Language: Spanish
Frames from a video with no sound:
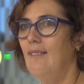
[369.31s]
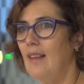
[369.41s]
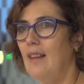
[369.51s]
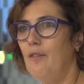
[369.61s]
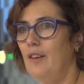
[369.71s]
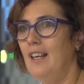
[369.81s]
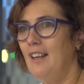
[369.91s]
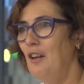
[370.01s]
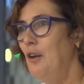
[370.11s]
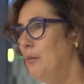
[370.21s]

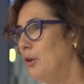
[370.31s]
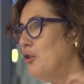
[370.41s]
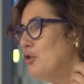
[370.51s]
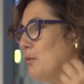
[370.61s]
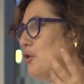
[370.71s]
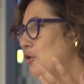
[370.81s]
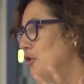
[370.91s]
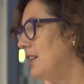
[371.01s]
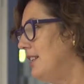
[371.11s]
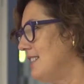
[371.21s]
definir, pero todos somos
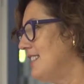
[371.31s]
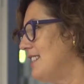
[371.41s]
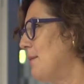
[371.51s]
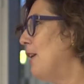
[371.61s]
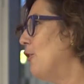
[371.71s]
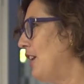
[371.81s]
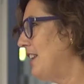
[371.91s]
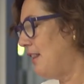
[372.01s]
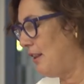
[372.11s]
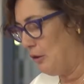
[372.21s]
conscientes de ese valor
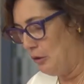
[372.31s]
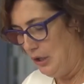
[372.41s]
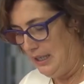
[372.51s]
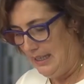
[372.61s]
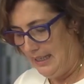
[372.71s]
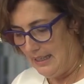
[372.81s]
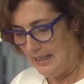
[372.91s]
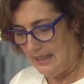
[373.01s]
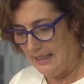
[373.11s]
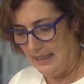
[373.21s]
añadido
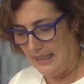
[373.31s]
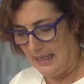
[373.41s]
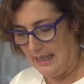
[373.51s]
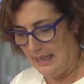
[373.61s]
eh,